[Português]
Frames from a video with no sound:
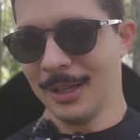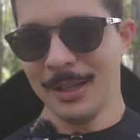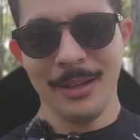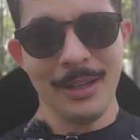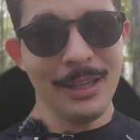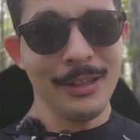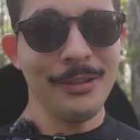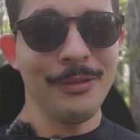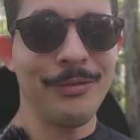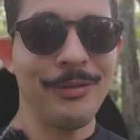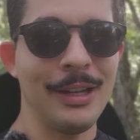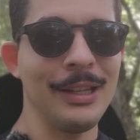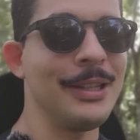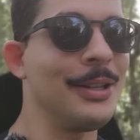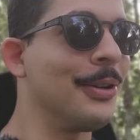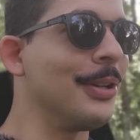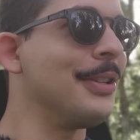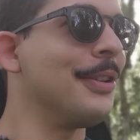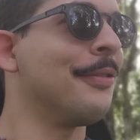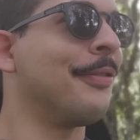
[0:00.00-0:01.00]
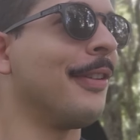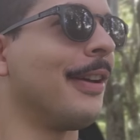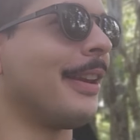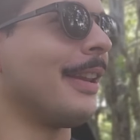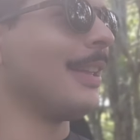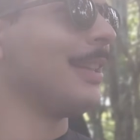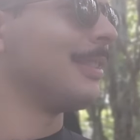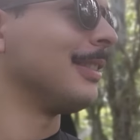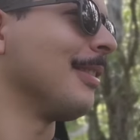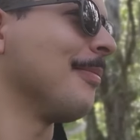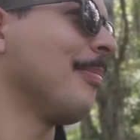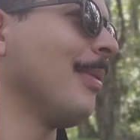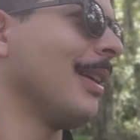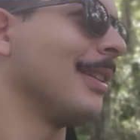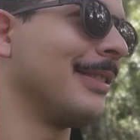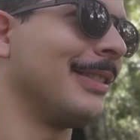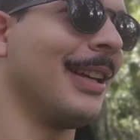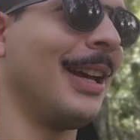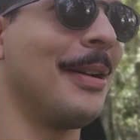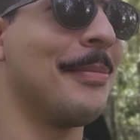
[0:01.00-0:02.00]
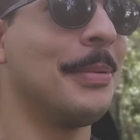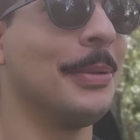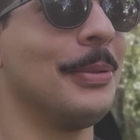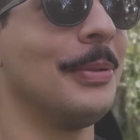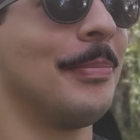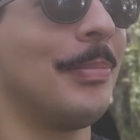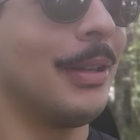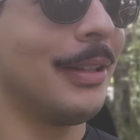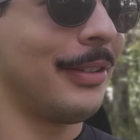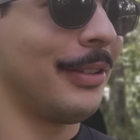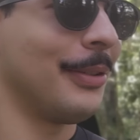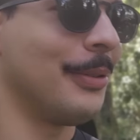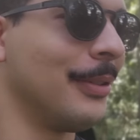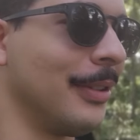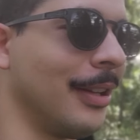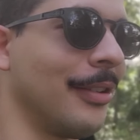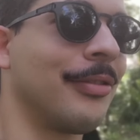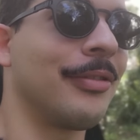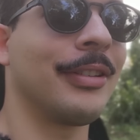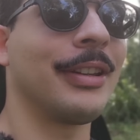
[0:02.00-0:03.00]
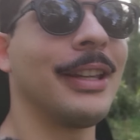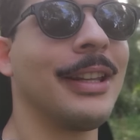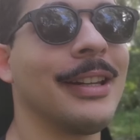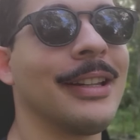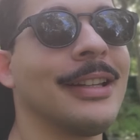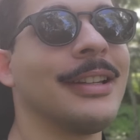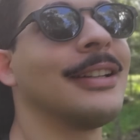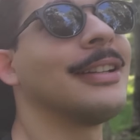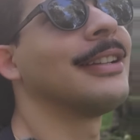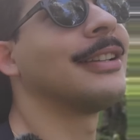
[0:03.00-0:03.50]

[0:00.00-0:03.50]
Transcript: mas não faz nenhuma diferença para sábado, para segunda-feira.